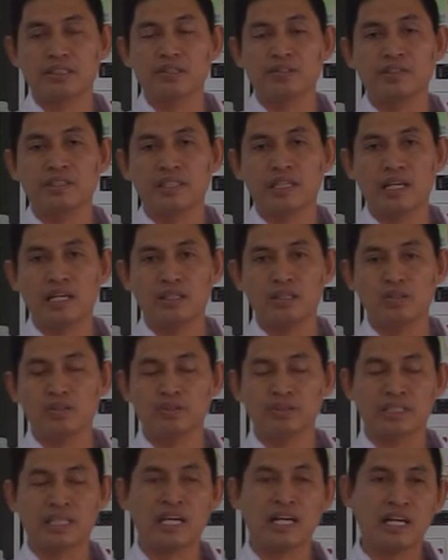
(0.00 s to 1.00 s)

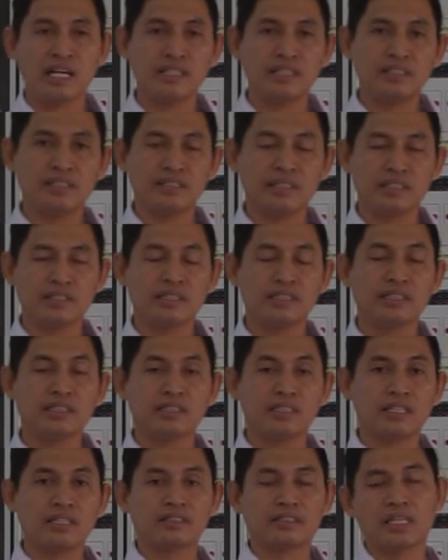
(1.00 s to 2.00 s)
kewirausahaan nanti
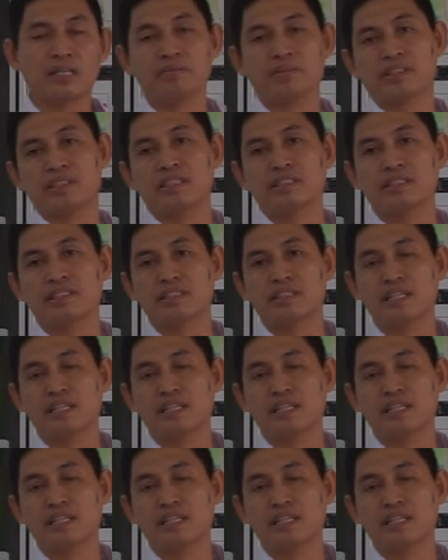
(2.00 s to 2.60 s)
kita sampaikan di